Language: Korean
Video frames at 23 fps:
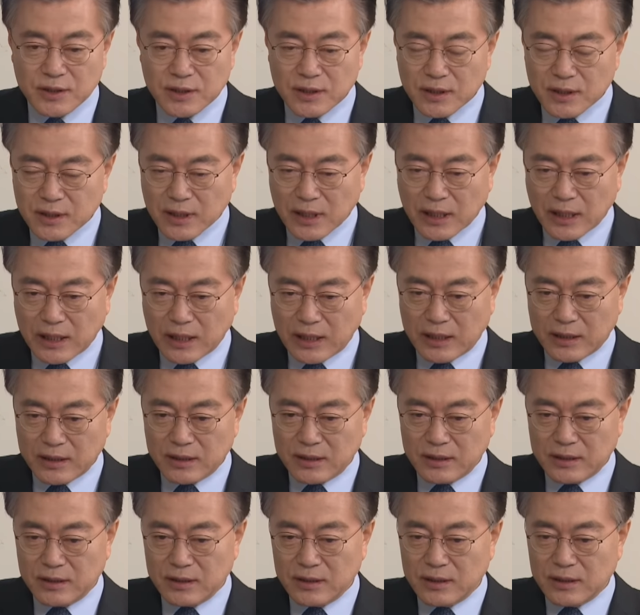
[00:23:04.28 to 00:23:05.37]
지역
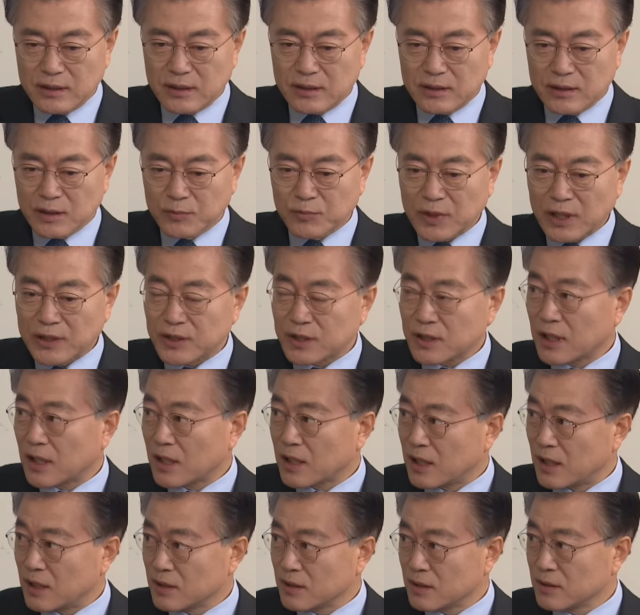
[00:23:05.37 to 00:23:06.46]
간의 너무나
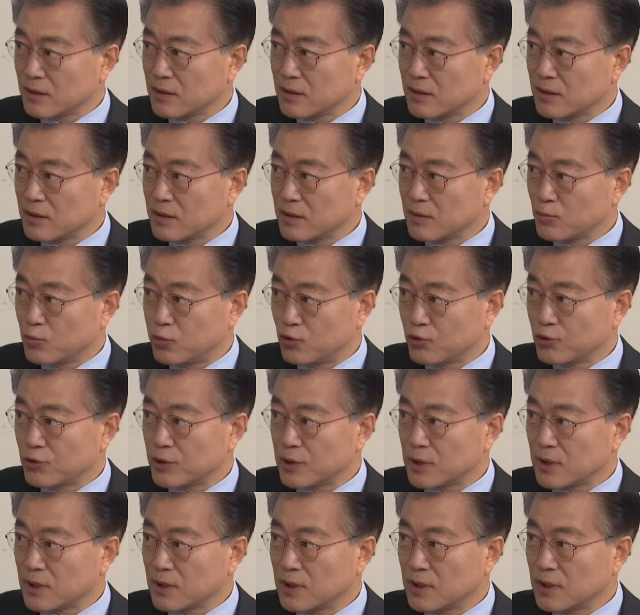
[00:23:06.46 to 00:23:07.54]
심각한
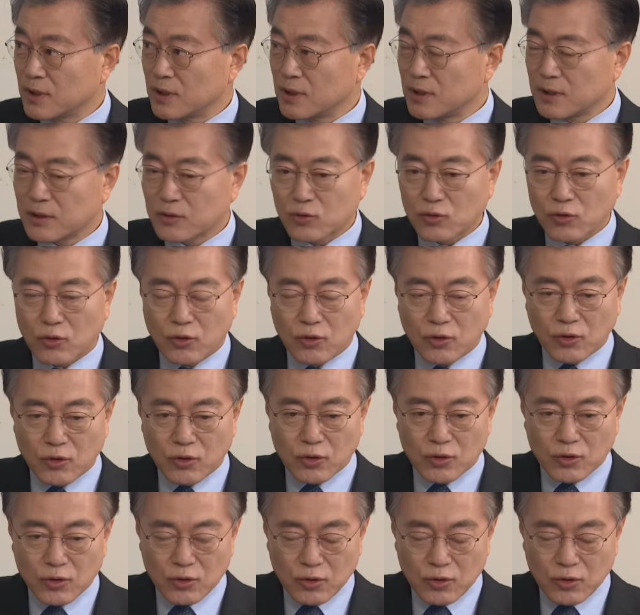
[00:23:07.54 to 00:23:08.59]
불균형, 또